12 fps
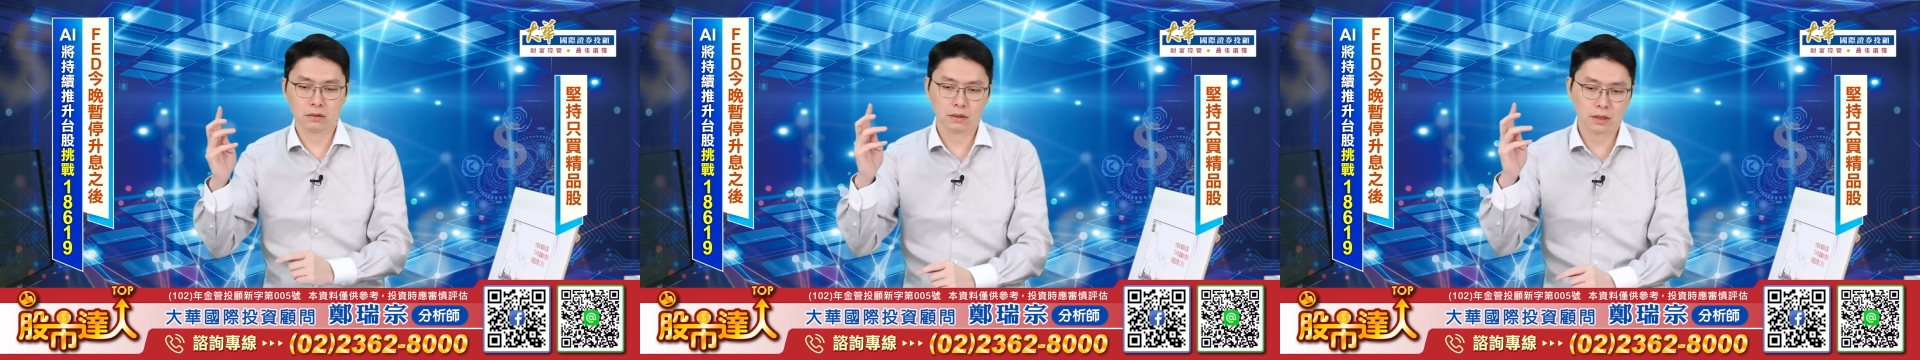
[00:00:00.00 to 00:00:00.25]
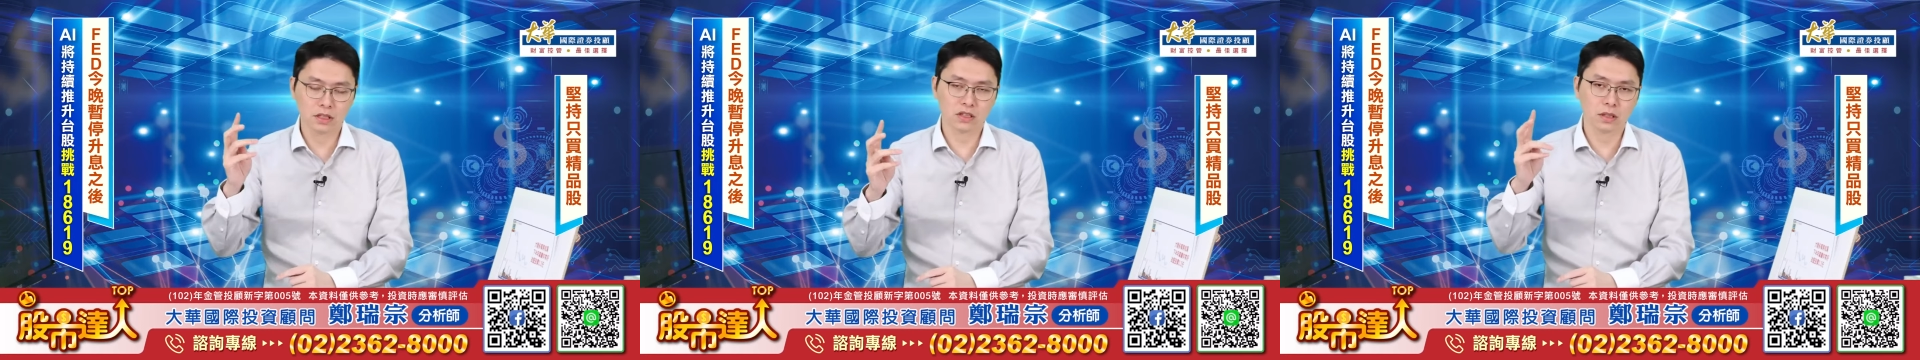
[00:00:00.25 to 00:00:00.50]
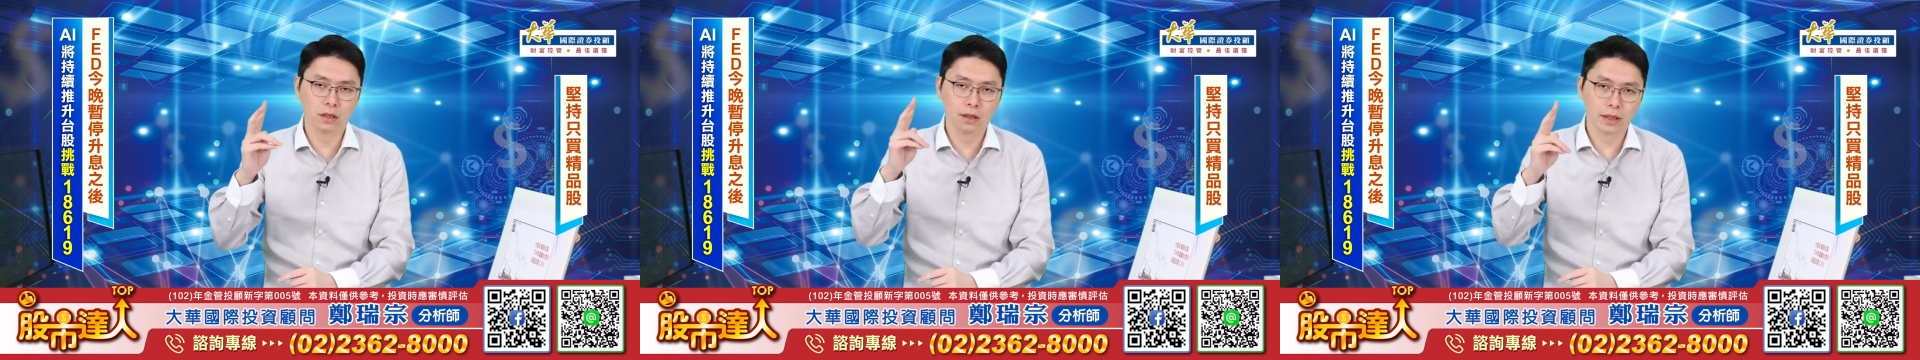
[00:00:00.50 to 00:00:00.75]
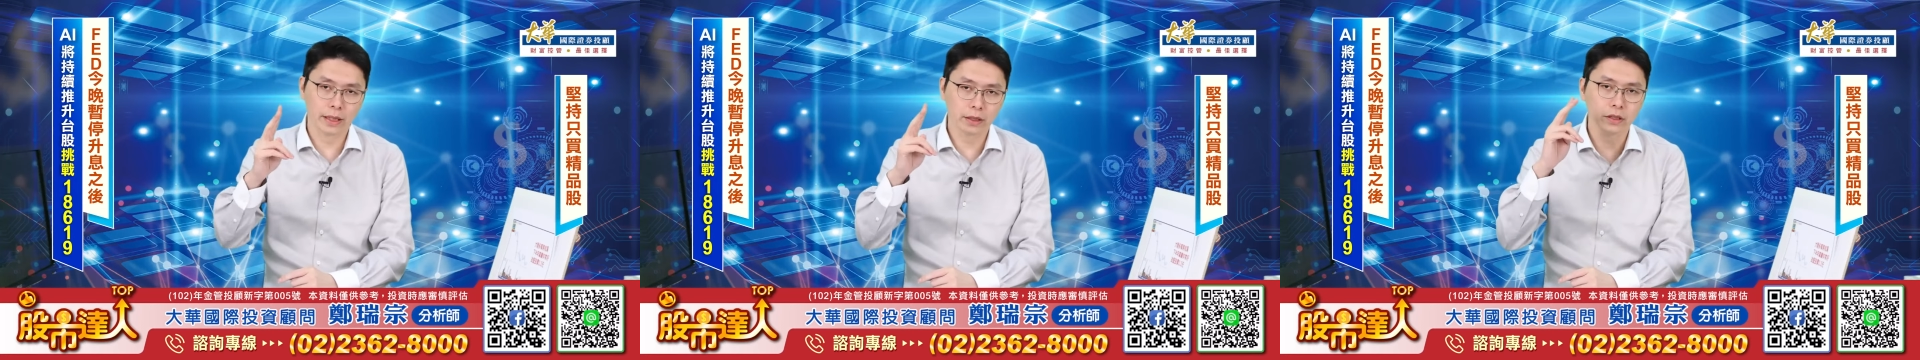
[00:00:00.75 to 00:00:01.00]
凌晨
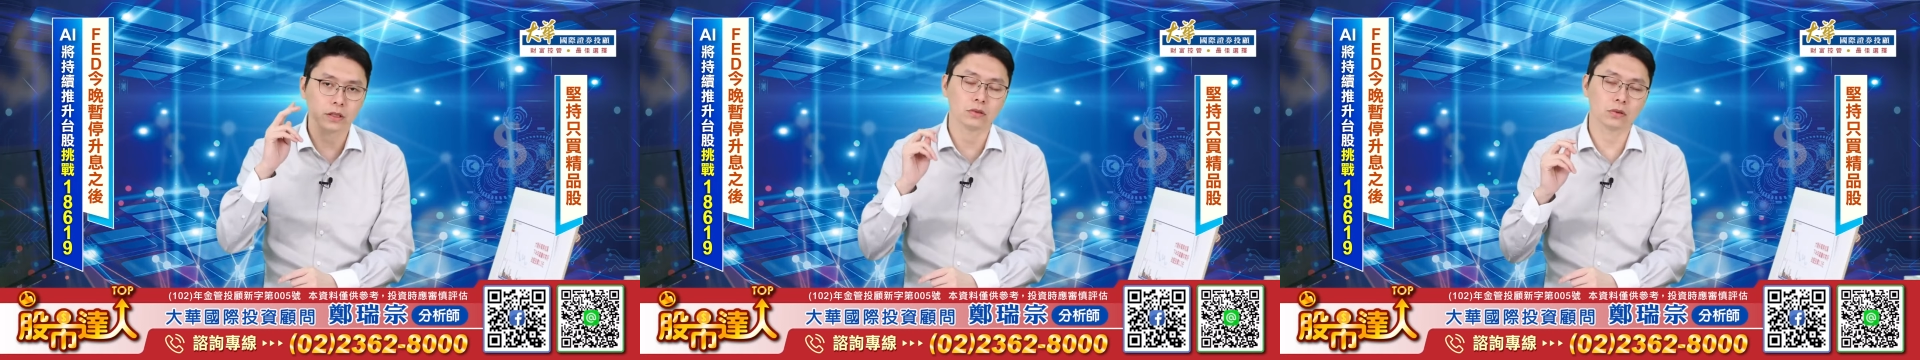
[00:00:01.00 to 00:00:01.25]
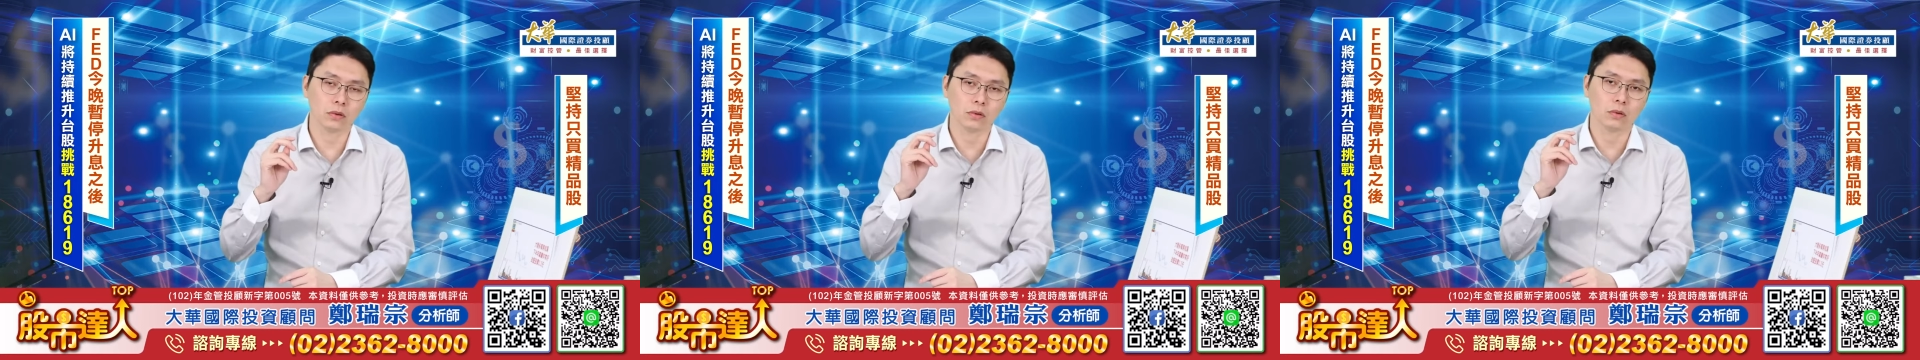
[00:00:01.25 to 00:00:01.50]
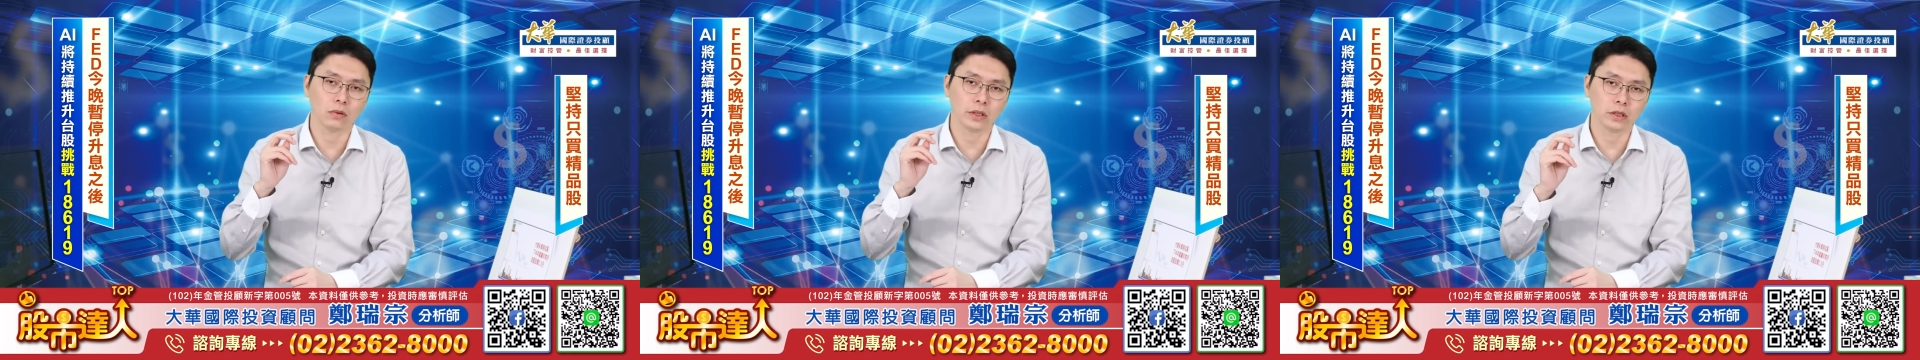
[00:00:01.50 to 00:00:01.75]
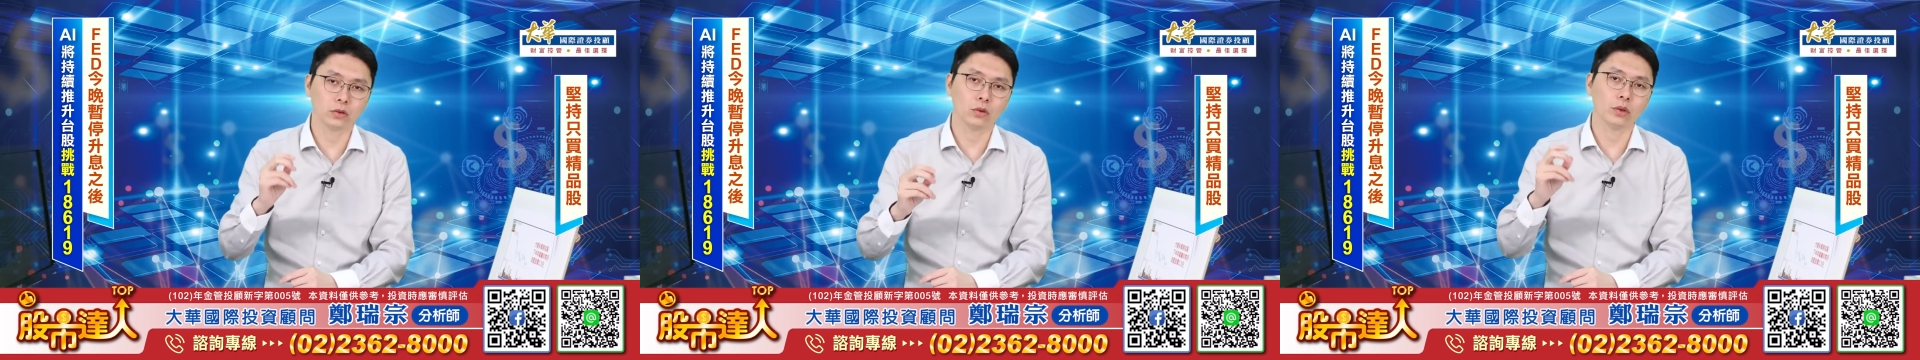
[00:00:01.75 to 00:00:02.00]
两点钟，
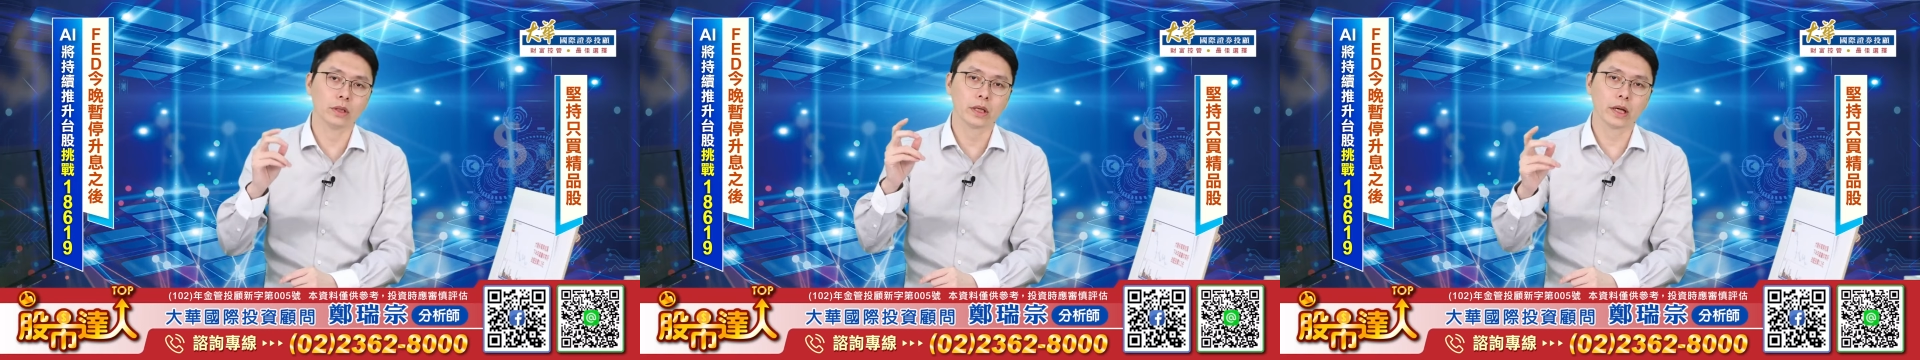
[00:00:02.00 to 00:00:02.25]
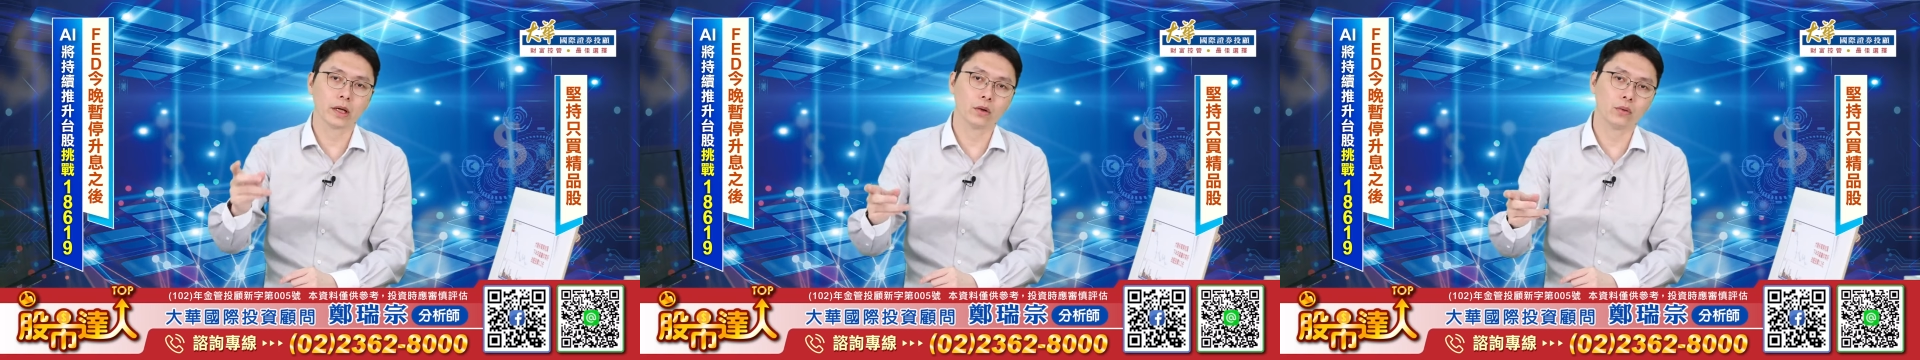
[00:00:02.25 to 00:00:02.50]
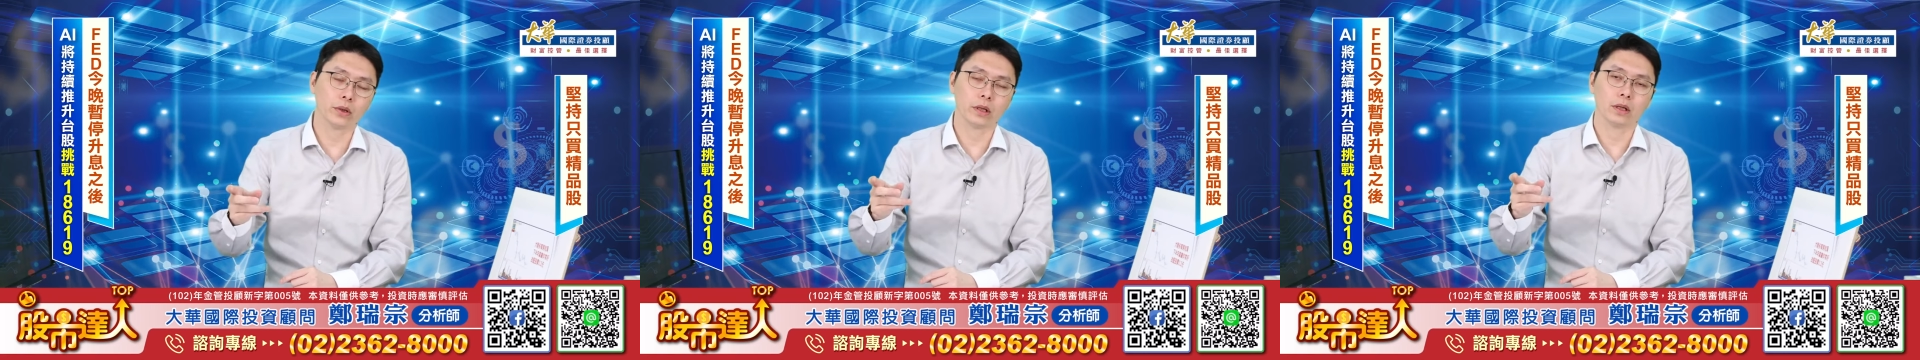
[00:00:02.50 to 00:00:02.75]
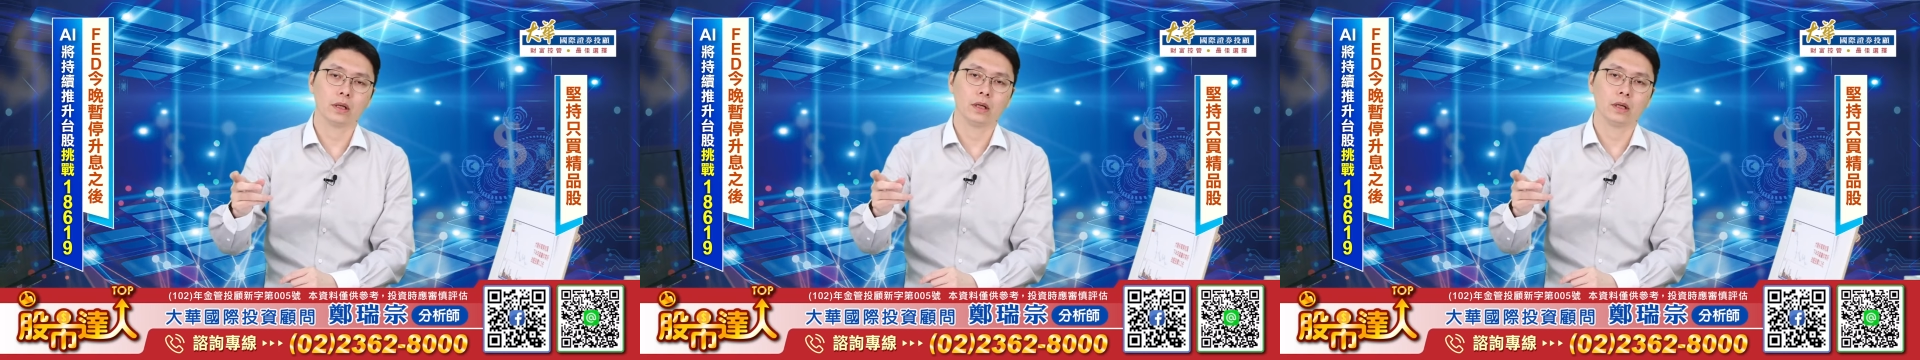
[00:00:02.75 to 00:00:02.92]
联总会开会，